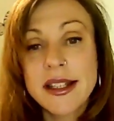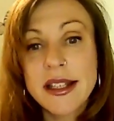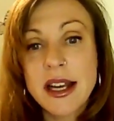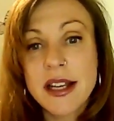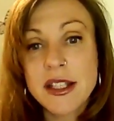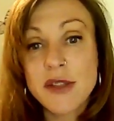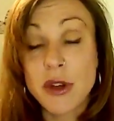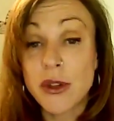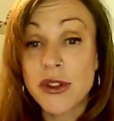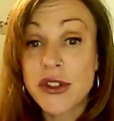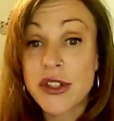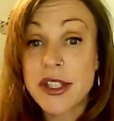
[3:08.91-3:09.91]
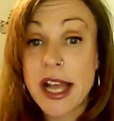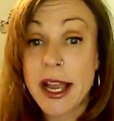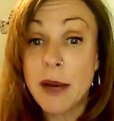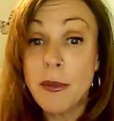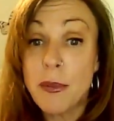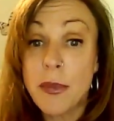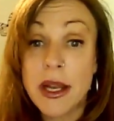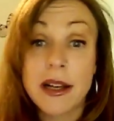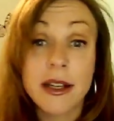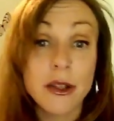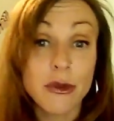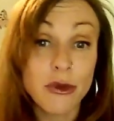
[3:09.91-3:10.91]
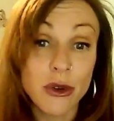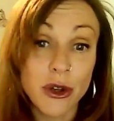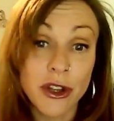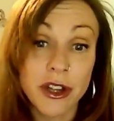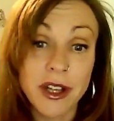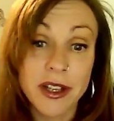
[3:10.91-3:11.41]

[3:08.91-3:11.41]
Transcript: dass wir uns das einbilden würden.